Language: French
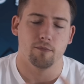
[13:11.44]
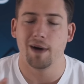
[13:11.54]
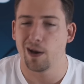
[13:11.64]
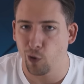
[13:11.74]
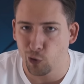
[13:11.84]

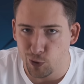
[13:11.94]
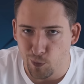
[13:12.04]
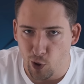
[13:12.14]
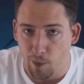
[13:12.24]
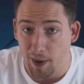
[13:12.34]

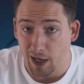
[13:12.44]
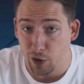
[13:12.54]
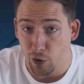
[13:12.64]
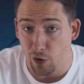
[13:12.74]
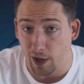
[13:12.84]
Malheureusement,
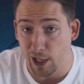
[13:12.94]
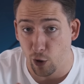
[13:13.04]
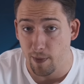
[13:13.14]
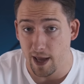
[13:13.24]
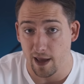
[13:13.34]
Parker et
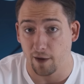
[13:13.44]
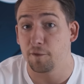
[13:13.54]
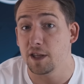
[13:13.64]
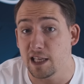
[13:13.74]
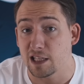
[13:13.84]
Lambert
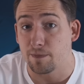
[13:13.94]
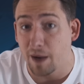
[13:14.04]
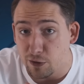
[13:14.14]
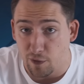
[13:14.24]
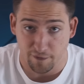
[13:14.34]
finissent
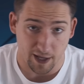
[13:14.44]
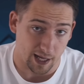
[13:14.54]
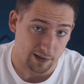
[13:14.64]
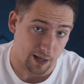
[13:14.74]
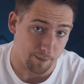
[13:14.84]
par se faire
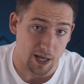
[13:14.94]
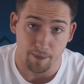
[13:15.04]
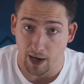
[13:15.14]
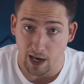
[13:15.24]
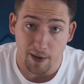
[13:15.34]
rattraper par la